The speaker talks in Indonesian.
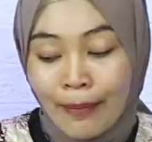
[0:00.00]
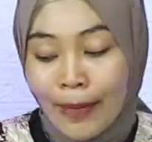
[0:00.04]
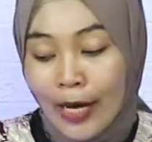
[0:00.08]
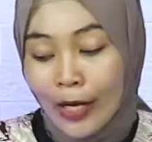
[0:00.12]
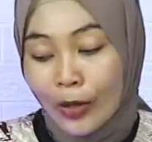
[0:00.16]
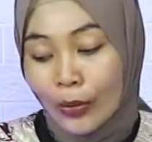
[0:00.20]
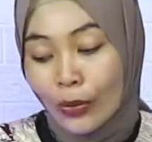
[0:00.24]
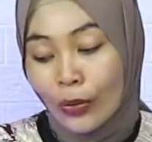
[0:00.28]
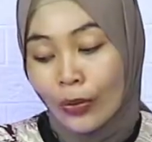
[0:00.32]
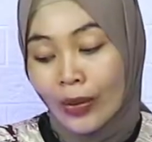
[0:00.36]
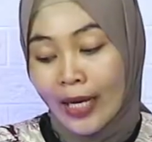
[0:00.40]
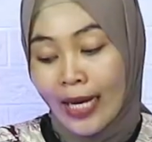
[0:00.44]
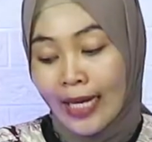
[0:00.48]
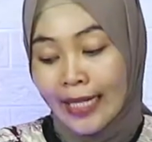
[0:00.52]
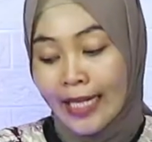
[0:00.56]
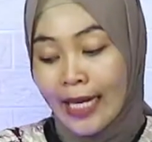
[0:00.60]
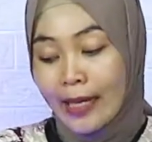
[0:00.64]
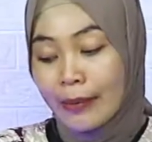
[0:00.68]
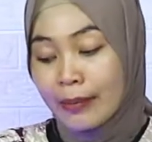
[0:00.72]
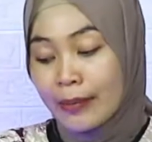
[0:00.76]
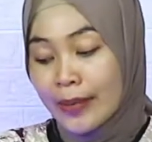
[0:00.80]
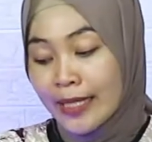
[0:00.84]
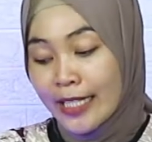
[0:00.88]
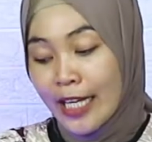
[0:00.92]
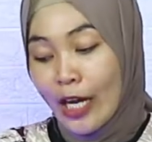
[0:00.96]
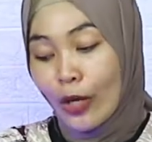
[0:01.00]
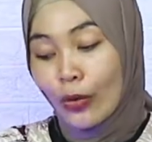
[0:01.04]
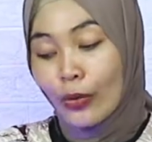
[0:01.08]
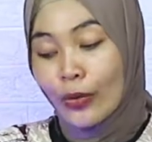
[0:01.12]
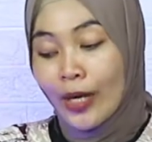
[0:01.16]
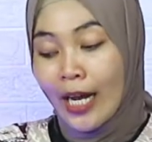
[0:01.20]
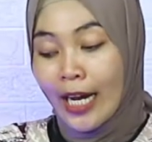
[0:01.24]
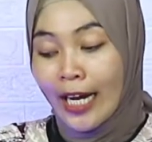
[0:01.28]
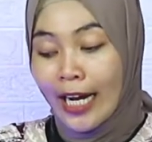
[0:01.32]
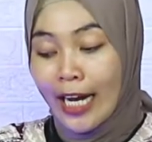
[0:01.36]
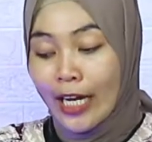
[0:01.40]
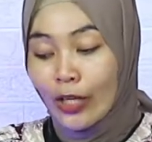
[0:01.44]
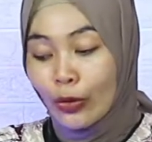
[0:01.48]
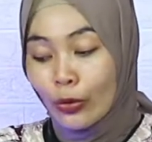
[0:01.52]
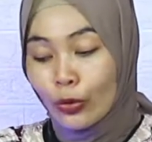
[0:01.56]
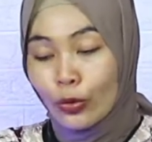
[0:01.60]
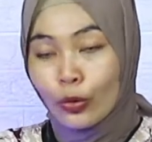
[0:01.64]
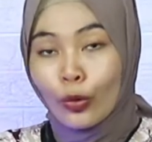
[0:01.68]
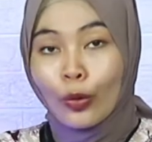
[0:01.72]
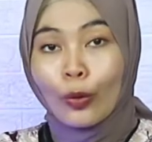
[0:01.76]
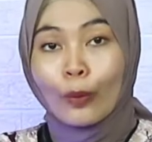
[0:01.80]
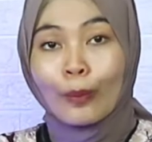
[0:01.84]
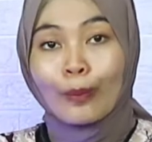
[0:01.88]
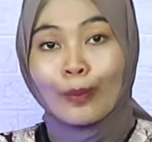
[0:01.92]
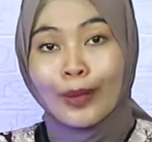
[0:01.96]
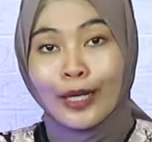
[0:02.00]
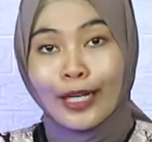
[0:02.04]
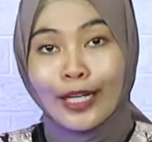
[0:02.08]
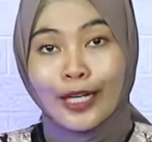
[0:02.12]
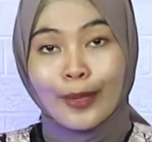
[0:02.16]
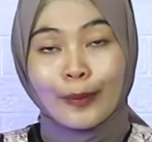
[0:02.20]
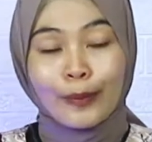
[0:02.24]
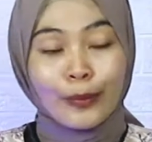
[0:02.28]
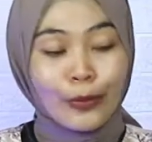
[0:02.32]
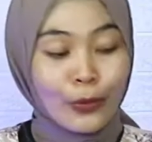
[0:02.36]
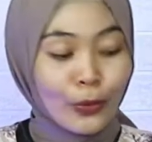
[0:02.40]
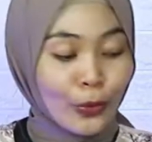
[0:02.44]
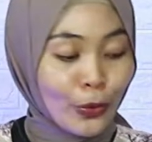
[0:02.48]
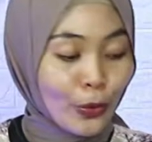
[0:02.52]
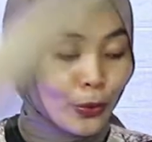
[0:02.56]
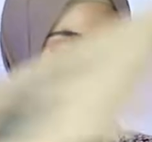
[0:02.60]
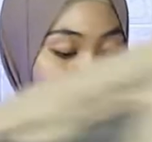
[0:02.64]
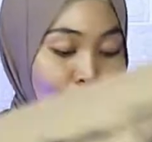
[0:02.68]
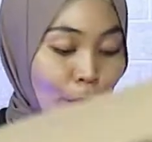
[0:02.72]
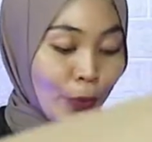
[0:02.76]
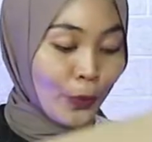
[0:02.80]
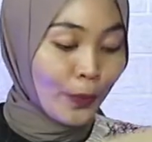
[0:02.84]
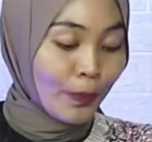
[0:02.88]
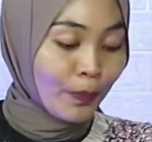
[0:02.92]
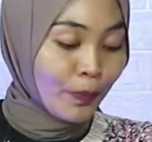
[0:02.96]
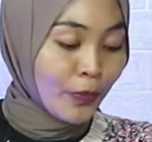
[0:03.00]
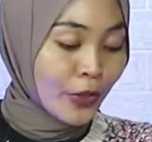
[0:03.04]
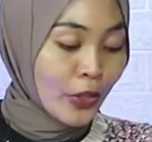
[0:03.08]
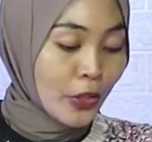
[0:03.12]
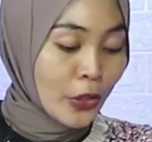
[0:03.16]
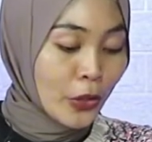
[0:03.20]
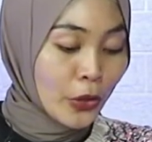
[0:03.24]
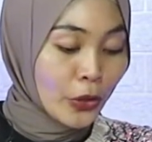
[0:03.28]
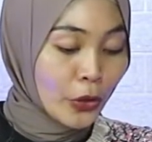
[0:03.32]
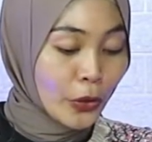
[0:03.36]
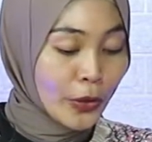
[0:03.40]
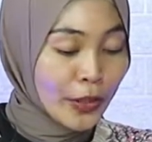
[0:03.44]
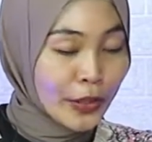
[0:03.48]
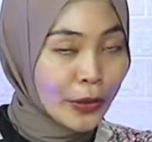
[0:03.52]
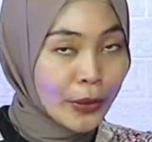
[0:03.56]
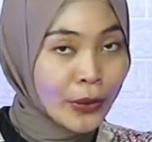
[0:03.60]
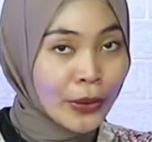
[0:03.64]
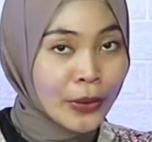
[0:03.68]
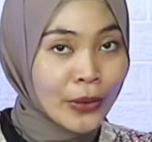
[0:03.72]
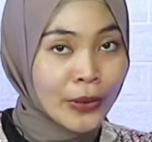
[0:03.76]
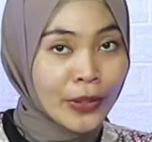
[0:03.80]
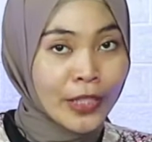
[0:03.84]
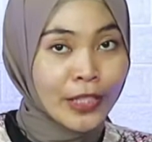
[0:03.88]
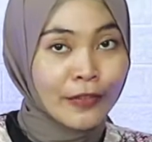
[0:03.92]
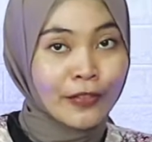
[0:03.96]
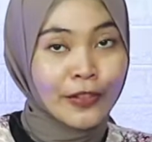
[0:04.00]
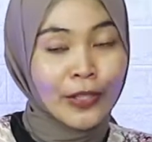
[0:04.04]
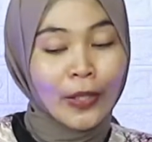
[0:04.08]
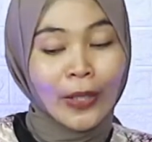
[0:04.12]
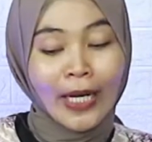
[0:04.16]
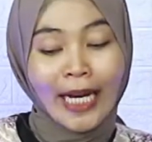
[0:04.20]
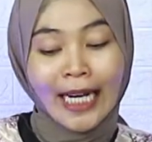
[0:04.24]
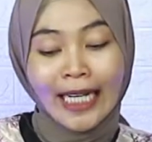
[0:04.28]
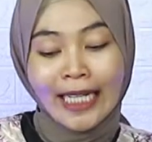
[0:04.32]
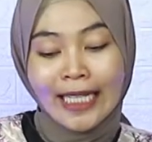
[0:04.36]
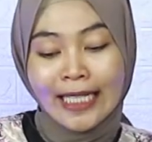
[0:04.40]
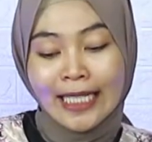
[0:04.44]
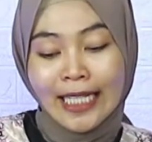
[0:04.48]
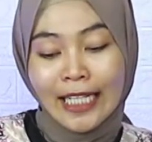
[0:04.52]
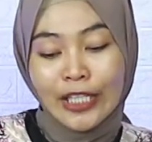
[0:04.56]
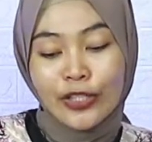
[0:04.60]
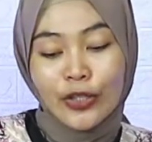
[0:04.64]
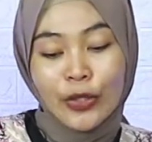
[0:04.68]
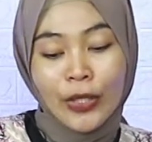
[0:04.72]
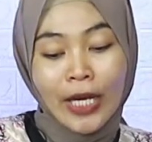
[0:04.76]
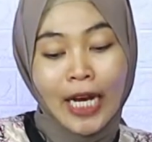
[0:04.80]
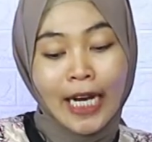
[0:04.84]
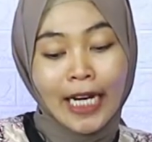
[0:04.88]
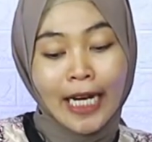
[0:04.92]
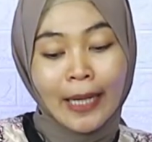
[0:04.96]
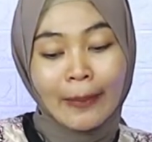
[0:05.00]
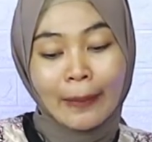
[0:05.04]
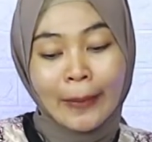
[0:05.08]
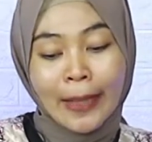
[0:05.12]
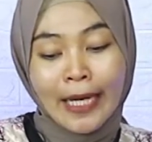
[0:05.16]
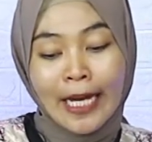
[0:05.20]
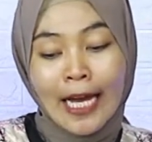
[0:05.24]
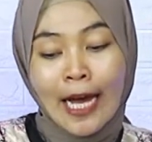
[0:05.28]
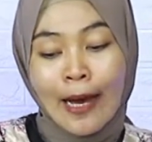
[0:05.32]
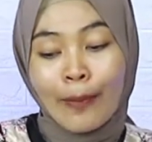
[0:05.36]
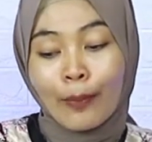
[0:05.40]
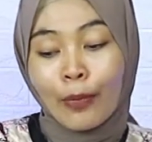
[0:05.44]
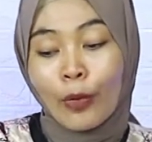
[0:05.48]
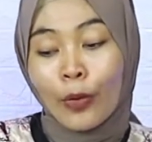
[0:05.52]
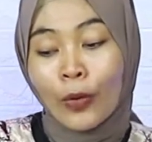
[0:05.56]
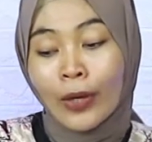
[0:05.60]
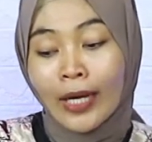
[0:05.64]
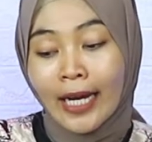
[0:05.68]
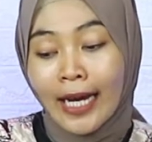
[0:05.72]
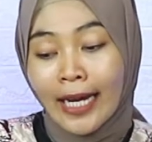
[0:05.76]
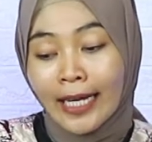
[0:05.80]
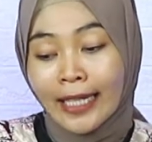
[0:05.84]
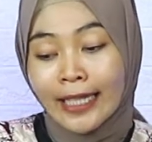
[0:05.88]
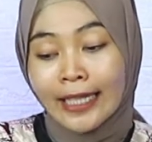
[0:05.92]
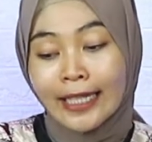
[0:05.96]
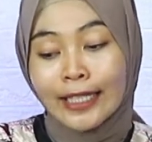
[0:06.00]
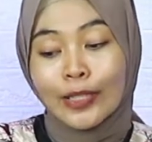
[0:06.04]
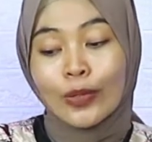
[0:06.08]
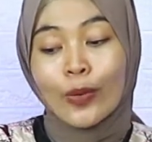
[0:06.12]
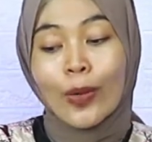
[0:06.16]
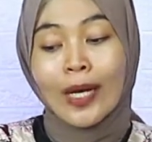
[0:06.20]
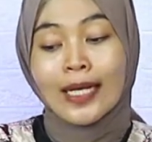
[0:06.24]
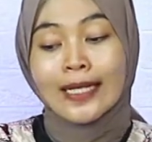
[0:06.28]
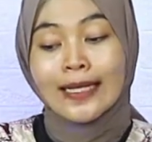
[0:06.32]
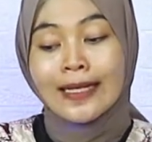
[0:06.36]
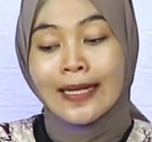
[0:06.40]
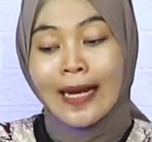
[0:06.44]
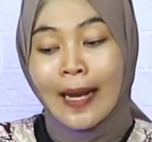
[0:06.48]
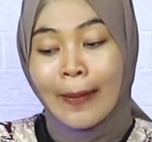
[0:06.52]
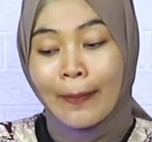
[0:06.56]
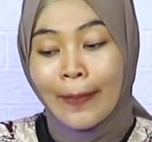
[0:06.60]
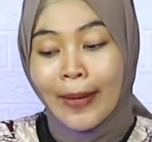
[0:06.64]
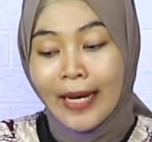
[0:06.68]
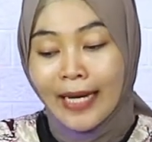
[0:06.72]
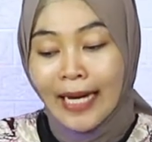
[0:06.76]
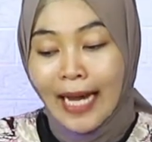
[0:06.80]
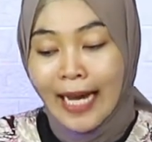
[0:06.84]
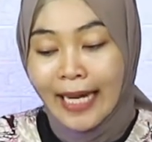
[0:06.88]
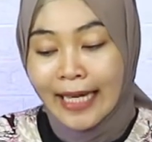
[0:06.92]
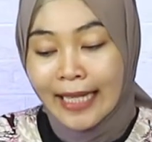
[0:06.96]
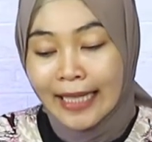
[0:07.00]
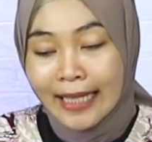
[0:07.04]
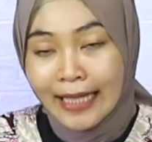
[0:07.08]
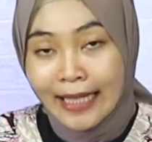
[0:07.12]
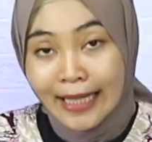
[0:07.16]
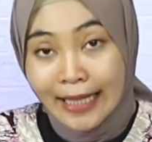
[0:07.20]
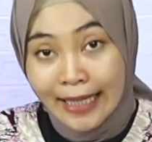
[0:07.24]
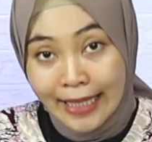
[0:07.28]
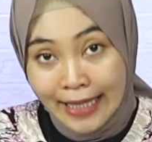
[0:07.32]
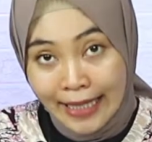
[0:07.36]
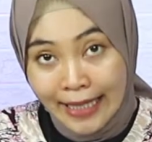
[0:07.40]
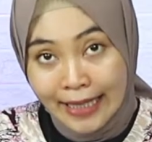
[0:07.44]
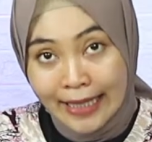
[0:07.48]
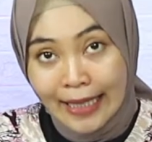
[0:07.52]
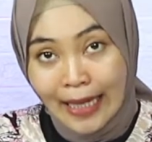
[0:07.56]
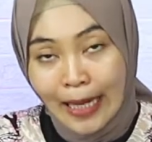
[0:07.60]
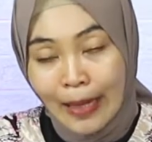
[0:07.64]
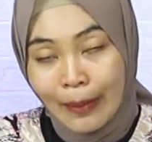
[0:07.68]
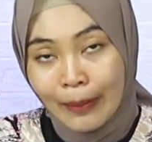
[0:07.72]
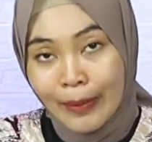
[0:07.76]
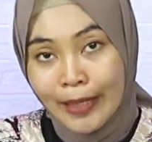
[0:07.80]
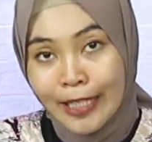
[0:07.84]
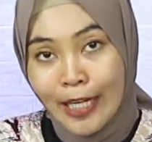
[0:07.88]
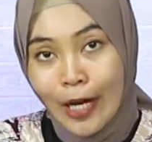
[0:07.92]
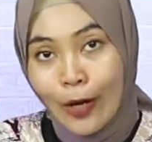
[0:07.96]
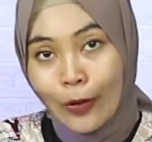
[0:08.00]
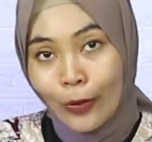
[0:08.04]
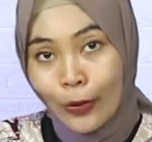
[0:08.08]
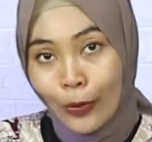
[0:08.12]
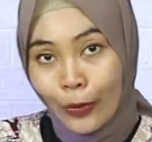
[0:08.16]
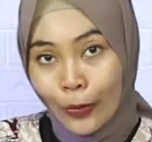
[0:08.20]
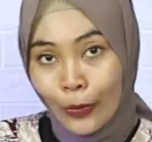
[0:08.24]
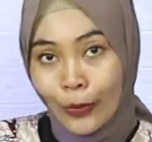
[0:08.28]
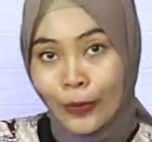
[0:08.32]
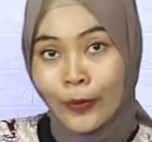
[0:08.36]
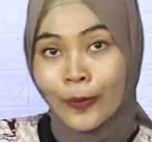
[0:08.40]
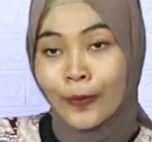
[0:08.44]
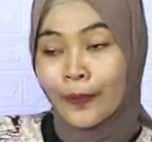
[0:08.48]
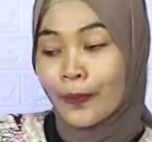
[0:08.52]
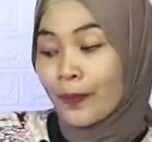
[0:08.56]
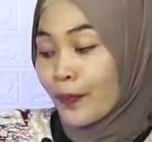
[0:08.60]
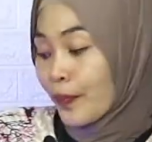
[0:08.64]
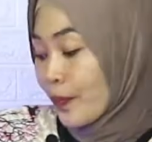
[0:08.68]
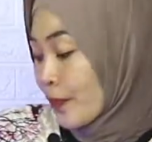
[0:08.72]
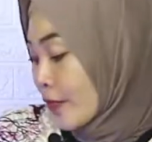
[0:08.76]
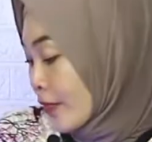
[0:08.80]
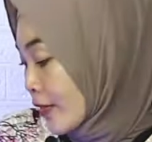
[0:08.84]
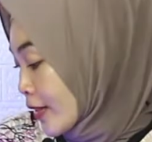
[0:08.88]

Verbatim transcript: baru kalian bisa gunakan untuk berburu. Untuk itu, di video kali ini saya juga akan menggabungkan kedua senapan angin ini terlebih dahulu.